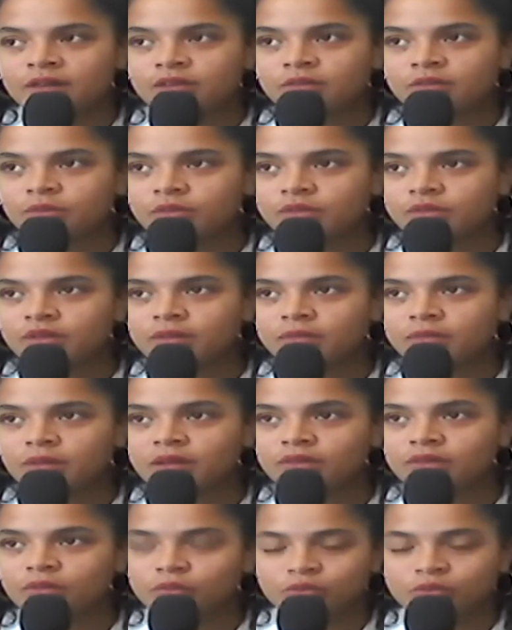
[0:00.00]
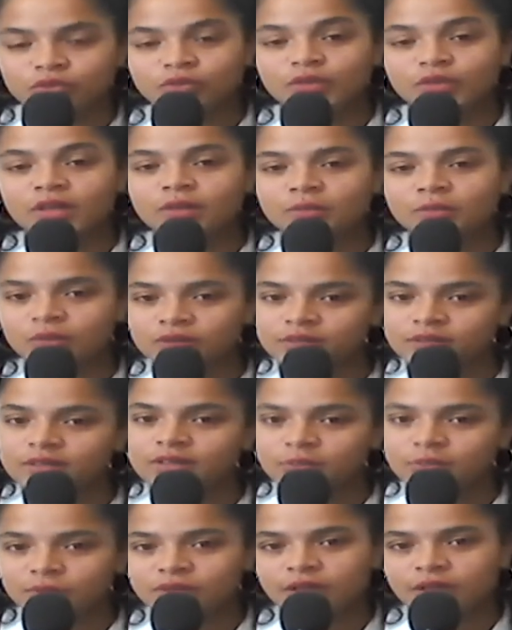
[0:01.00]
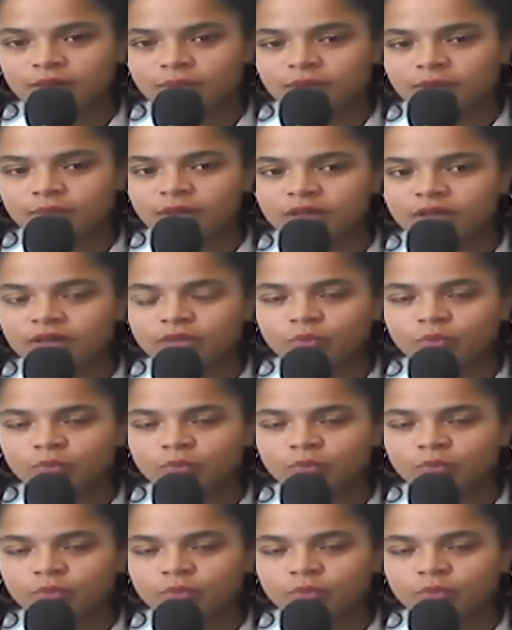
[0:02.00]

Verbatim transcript: Je me suis dit mince, en plus je venais de me disputer avec ma mère